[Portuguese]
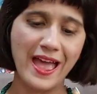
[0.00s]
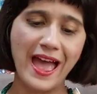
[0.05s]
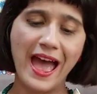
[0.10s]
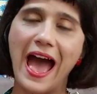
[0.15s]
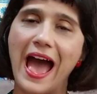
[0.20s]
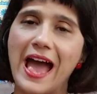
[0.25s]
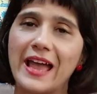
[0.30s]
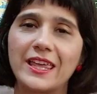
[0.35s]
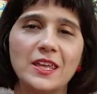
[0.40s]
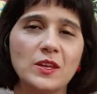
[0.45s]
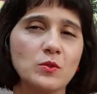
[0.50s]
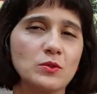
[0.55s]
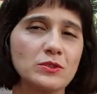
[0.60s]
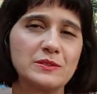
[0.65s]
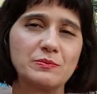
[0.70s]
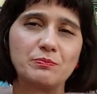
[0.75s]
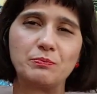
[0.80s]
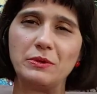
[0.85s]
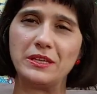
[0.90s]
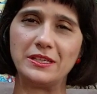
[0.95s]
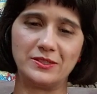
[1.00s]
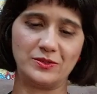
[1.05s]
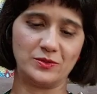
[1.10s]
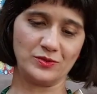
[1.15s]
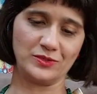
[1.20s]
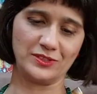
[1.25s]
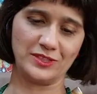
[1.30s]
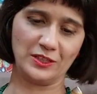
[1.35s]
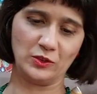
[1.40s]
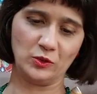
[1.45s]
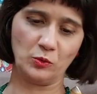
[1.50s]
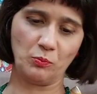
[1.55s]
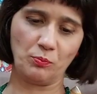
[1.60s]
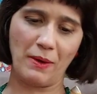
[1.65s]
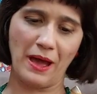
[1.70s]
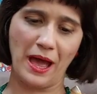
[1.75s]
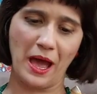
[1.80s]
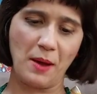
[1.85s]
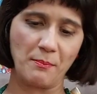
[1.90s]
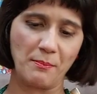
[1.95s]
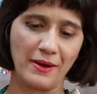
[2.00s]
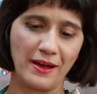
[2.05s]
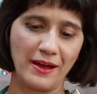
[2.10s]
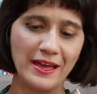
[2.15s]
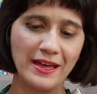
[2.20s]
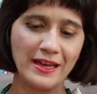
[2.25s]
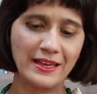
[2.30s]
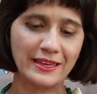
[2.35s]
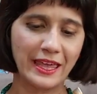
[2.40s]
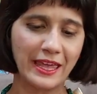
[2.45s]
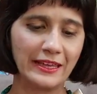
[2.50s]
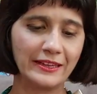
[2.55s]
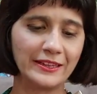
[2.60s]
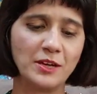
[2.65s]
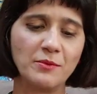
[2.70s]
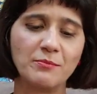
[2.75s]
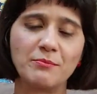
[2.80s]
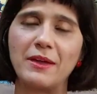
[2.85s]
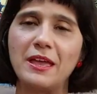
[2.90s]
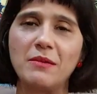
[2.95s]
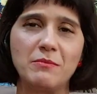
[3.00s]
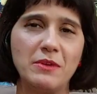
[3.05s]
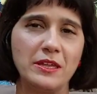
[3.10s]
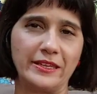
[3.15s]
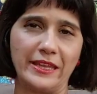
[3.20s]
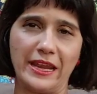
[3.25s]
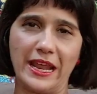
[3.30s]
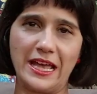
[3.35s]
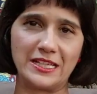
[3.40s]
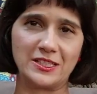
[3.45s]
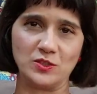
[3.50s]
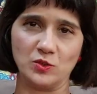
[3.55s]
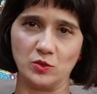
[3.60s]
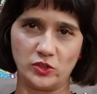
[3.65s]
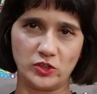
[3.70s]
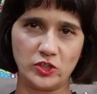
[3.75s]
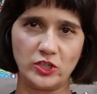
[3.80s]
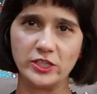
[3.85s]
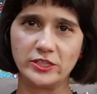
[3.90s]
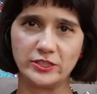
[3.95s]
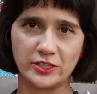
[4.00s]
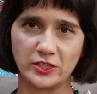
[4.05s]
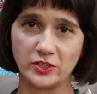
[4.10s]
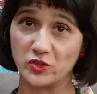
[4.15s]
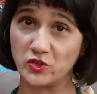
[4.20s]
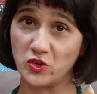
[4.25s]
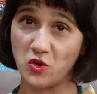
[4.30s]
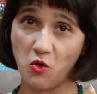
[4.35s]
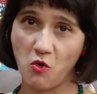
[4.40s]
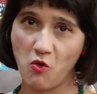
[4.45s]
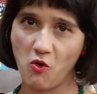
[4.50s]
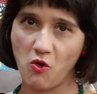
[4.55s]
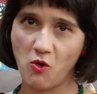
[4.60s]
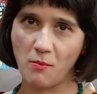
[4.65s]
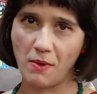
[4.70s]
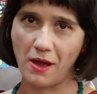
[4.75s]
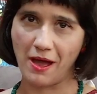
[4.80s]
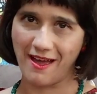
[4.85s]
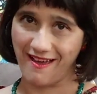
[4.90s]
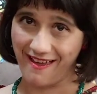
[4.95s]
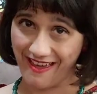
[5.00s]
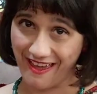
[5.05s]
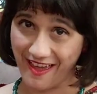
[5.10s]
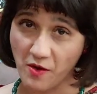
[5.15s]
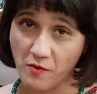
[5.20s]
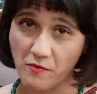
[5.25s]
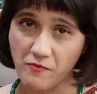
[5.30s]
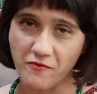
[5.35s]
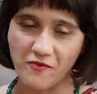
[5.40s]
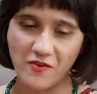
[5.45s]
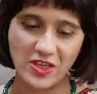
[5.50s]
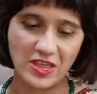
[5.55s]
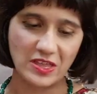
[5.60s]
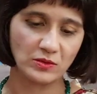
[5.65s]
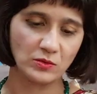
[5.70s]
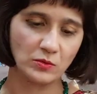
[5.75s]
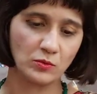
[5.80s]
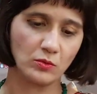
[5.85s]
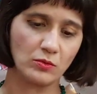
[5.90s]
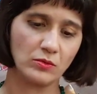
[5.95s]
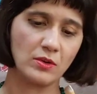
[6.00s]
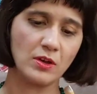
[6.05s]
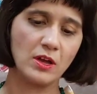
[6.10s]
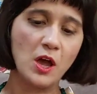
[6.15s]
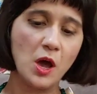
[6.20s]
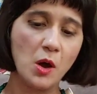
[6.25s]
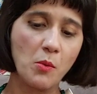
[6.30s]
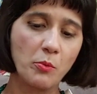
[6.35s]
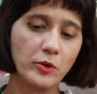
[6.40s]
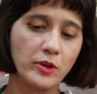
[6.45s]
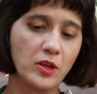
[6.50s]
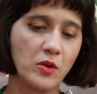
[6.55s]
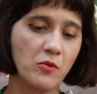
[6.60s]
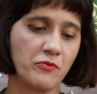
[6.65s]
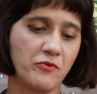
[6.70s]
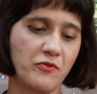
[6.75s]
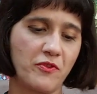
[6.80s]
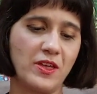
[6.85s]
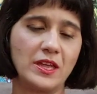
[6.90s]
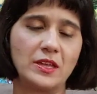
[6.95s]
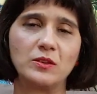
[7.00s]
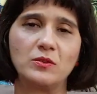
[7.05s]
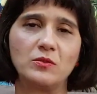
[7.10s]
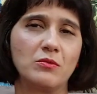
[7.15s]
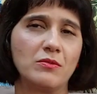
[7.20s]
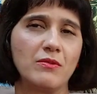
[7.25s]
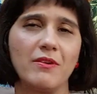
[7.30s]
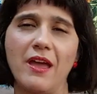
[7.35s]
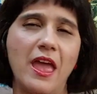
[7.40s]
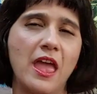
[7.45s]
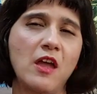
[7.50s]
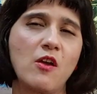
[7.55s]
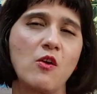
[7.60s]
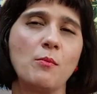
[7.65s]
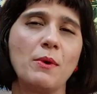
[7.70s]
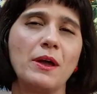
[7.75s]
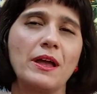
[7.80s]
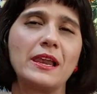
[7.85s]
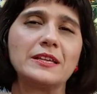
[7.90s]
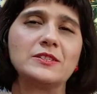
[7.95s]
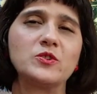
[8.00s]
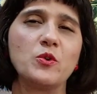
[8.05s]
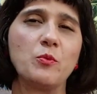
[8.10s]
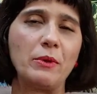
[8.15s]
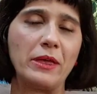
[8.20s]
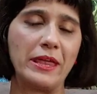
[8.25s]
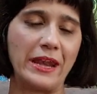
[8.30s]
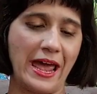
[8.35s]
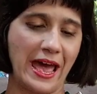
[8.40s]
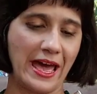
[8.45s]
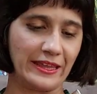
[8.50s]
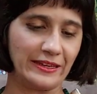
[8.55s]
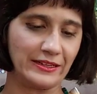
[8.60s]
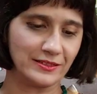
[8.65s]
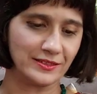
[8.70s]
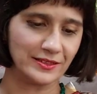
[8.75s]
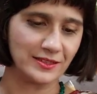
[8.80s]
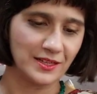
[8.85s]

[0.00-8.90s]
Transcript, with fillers: Aqui no hospício, Santo Papa, quem também me traz notícias de Roma é o vento, porque o vento é como a classe operária.